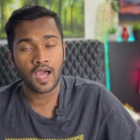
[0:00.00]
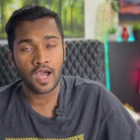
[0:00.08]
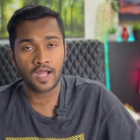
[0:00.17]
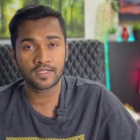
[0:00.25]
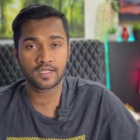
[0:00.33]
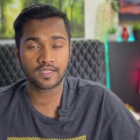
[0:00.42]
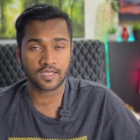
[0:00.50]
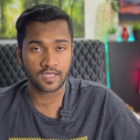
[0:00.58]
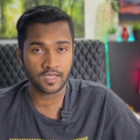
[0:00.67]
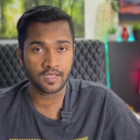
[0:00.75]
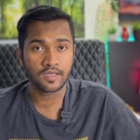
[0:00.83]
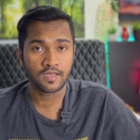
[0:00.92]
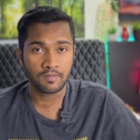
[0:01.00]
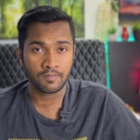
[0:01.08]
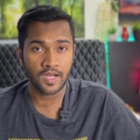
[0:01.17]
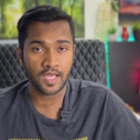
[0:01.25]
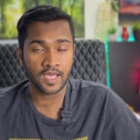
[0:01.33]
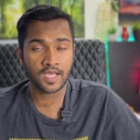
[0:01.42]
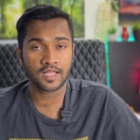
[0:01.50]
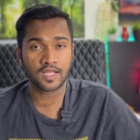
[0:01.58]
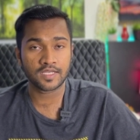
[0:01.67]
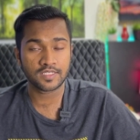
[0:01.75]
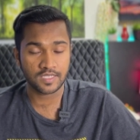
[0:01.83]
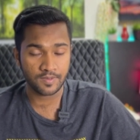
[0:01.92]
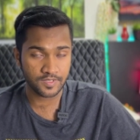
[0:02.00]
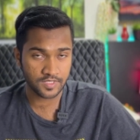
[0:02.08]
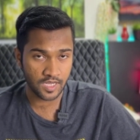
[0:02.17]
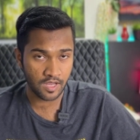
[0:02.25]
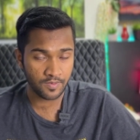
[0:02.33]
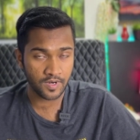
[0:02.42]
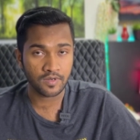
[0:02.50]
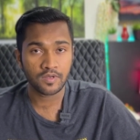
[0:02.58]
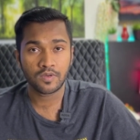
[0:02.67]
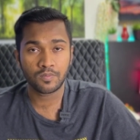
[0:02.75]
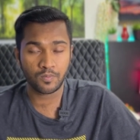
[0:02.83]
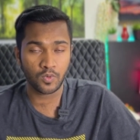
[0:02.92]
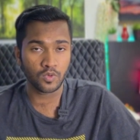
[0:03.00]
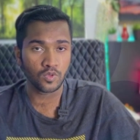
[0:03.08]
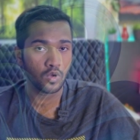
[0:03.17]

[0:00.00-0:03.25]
হান্ড্রেড কে বা এক লাখ সাবস্ক্রাইবার পূরণ